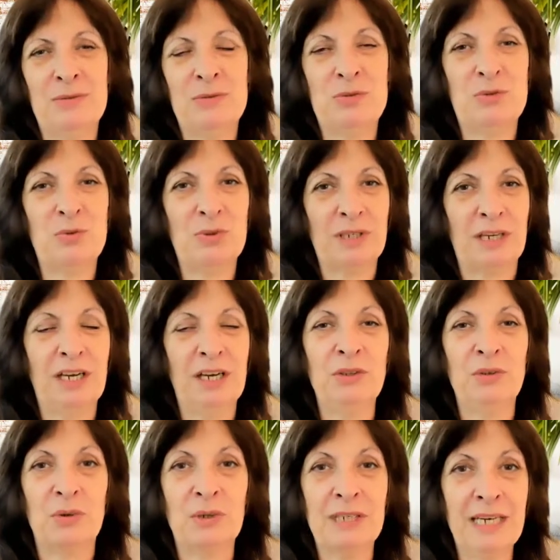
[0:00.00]
ce train
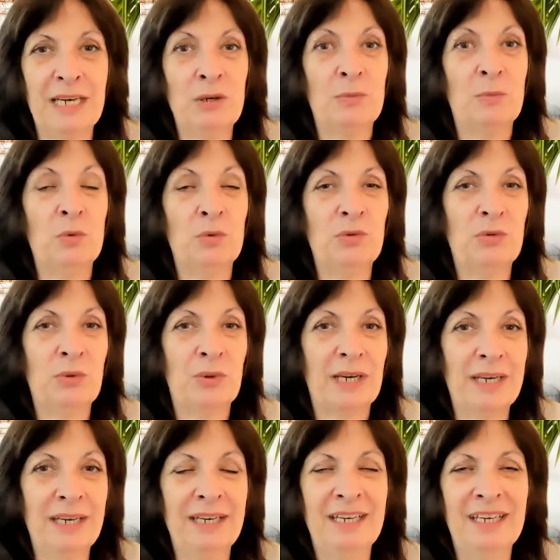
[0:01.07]
dans lequel
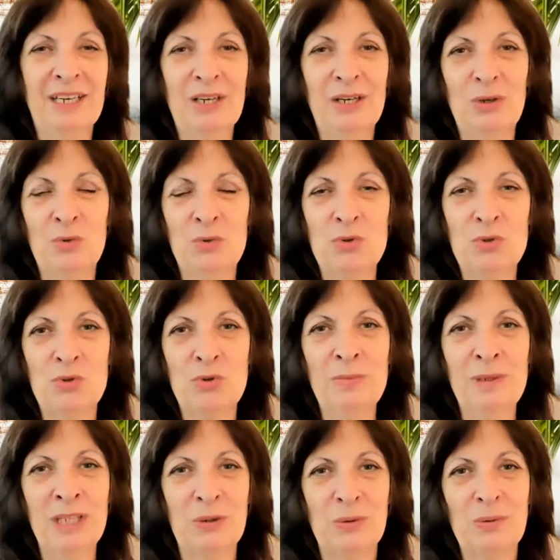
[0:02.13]
monterait le
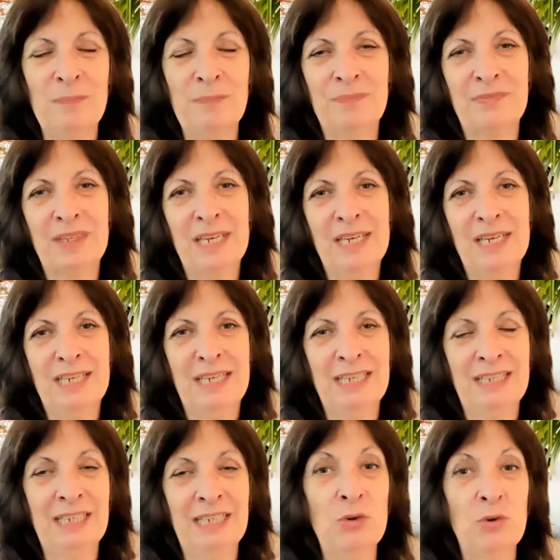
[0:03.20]
cheminant
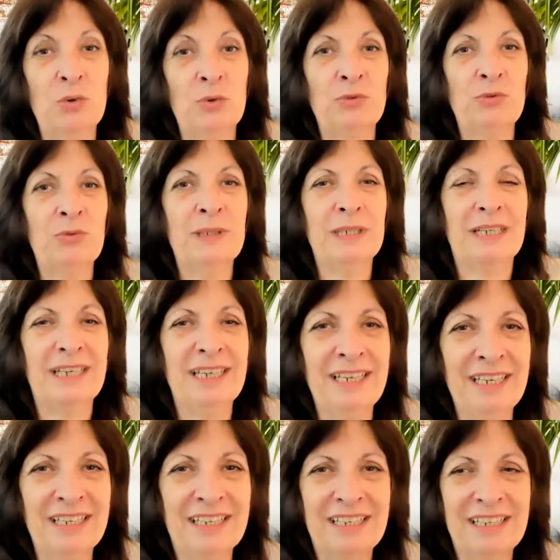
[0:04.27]
et qui le
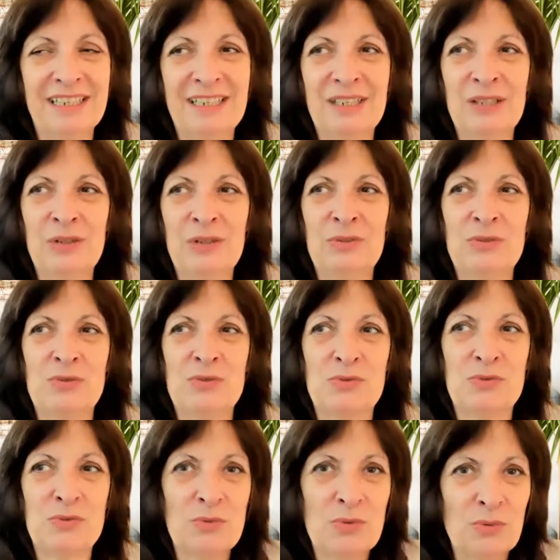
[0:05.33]
conduirait
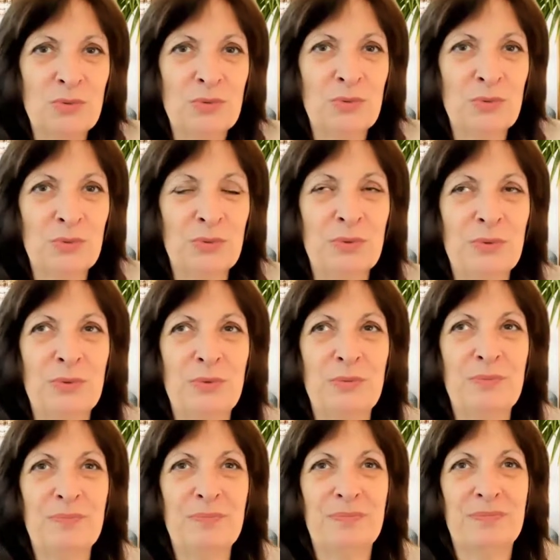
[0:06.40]
selon euh,
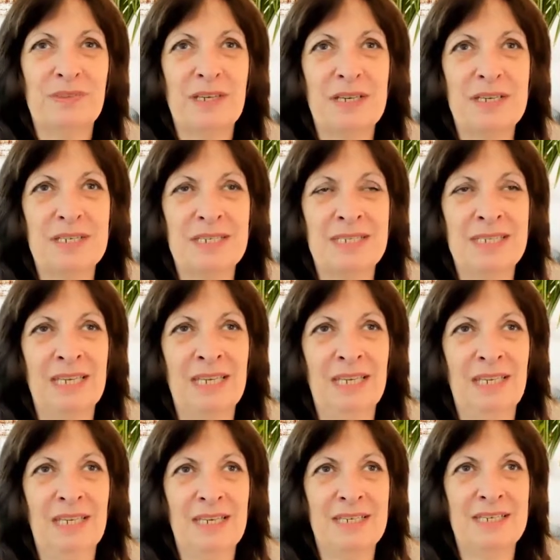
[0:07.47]

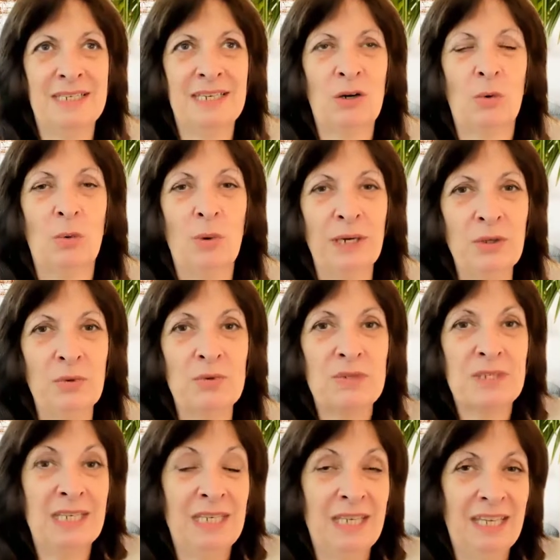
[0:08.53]
ses,
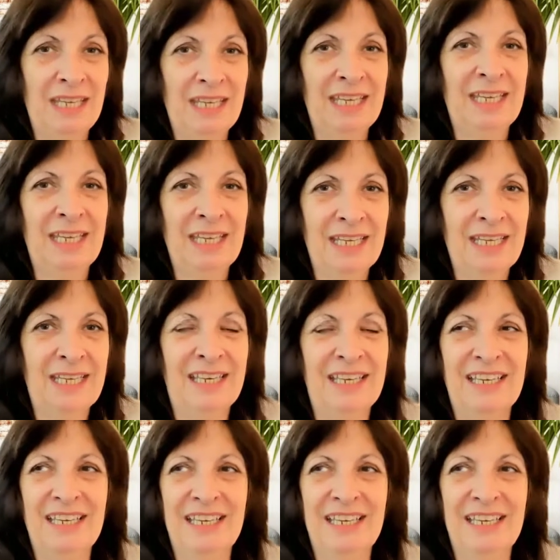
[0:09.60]
croyances et,